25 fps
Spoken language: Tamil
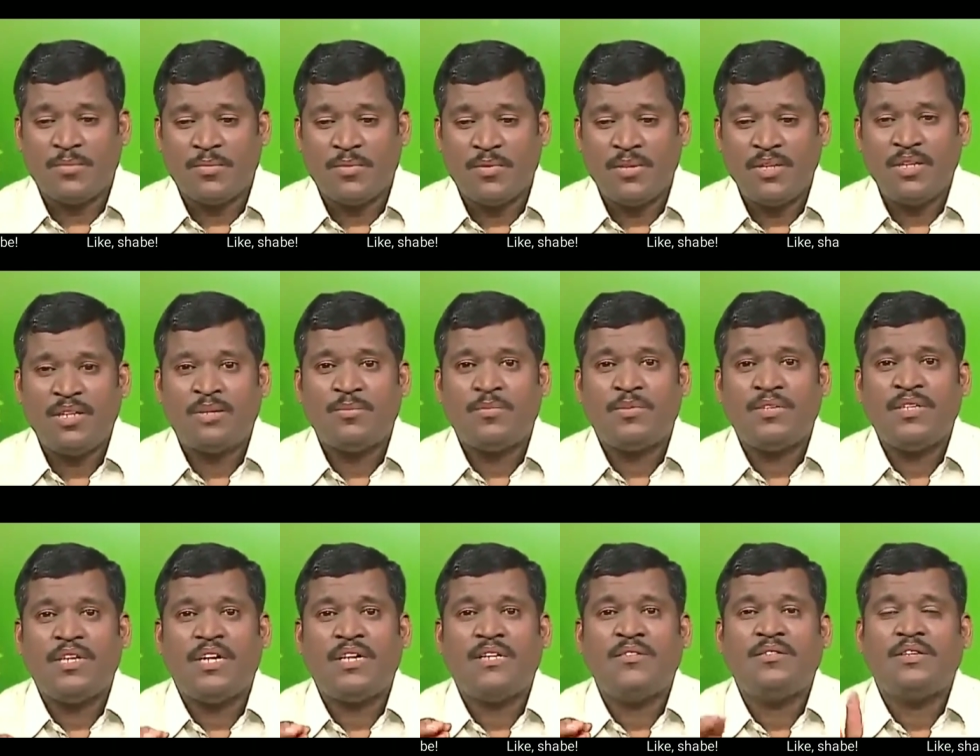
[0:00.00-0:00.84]
போய் நம்ம
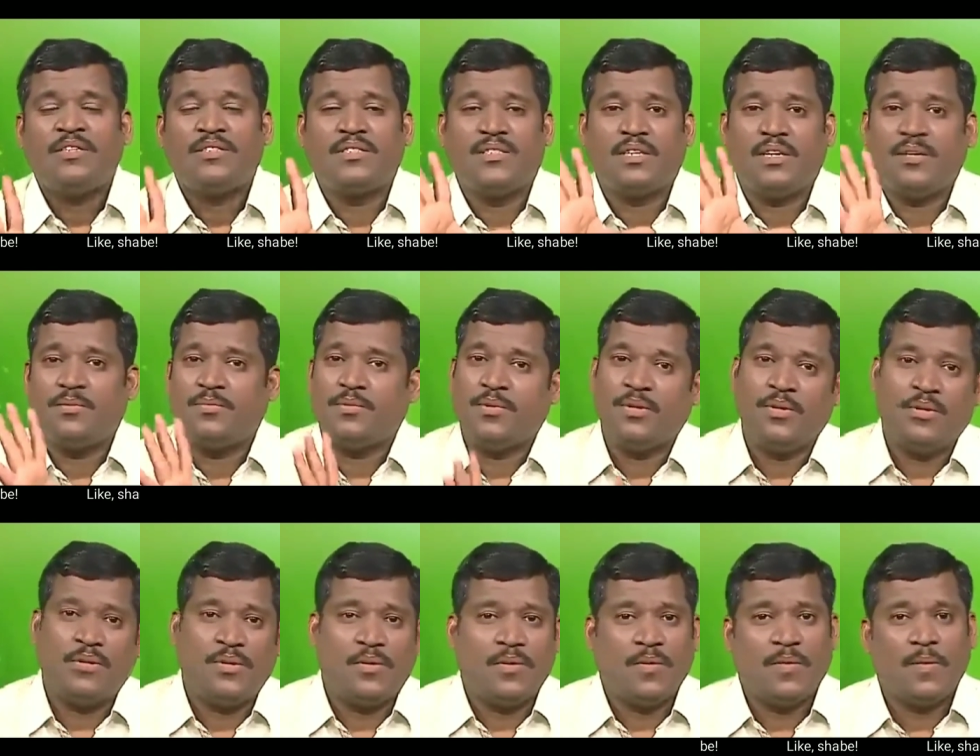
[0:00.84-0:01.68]
வந்து அட்வான்ஸ்
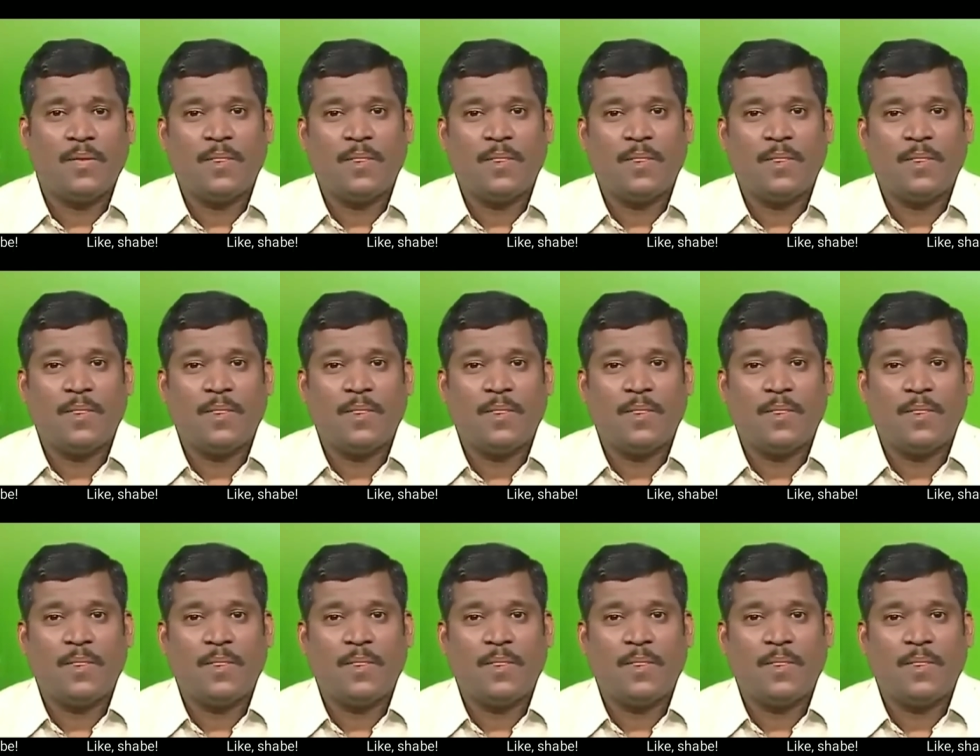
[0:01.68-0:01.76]
கேட்போம்